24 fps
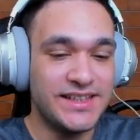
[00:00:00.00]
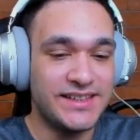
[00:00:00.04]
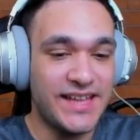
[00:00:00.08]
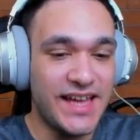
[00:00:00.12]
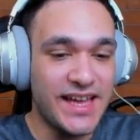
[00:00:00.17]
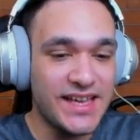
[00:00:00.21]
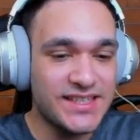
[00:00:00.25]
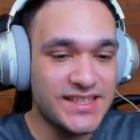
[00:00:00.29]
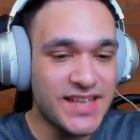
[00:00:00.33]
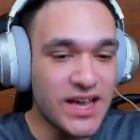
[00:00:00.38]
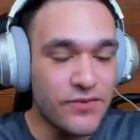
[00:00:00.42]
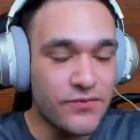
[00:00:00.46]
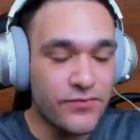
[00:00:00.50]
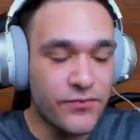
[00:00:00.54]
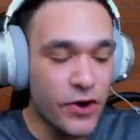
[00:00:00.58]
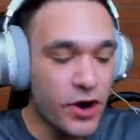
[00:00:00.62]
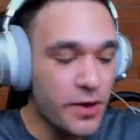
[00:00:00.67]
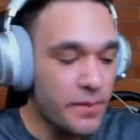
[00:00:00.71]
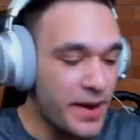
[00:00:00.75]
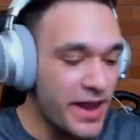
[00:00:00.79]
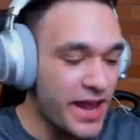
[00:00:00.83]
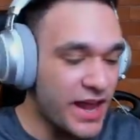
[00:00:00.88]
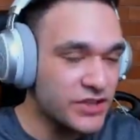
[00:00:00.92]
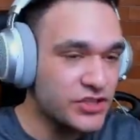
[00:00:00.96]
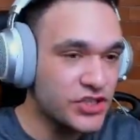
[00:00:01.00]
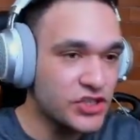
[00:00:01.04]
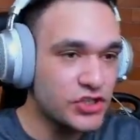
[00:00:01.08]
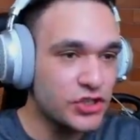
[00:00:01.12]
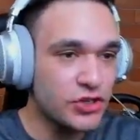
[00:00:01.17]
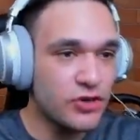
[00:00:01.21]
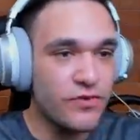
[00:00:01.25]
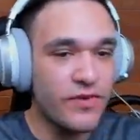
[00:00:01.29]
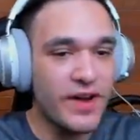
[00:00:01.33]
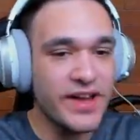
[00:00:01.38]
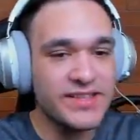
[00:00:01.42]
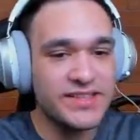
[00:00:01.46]
Dessa forma aí a gente
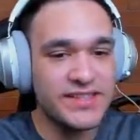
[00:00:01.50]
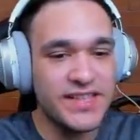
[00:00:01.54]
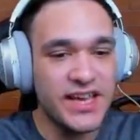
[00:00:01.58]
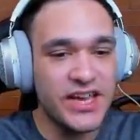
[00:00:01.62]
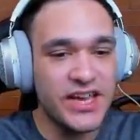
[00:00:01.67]
não vai ser